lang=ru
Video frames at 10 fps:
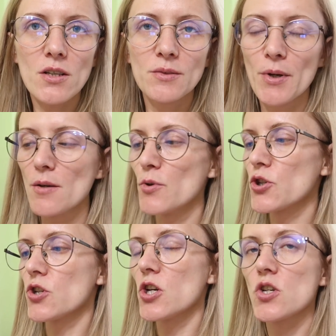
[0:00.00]
Смотреть
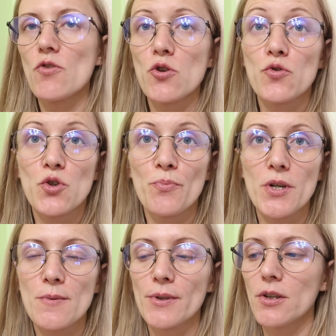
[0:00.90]
больше нечего, я уже все
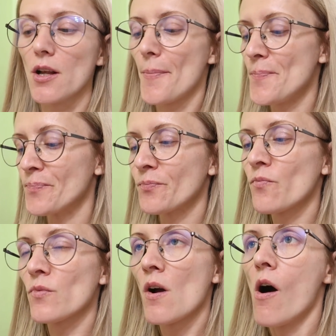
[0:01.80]
пересмотрела.
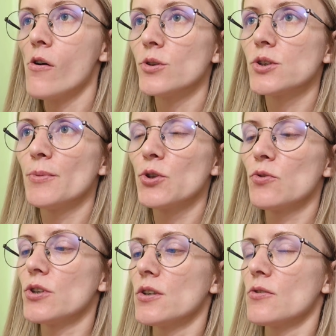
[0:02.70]
Вот,
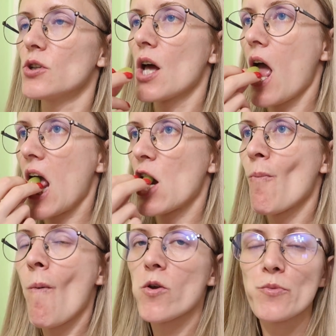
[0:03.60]
смотрю вот это вот.
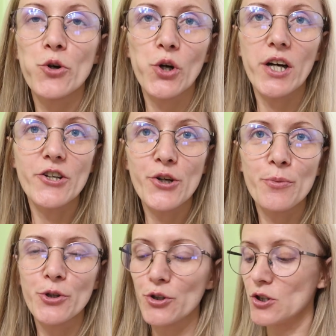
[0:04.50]
Смотрю, как они
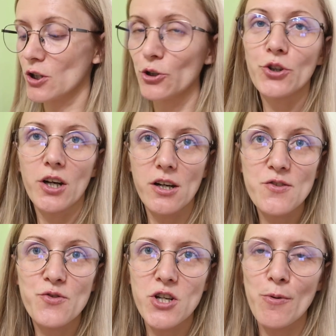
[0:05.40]
ремонты делают. Как
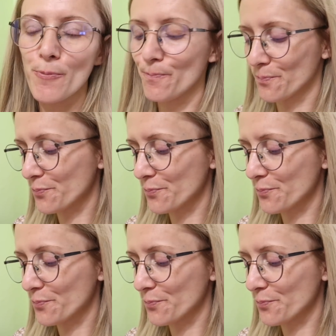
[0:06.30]
раз в тему.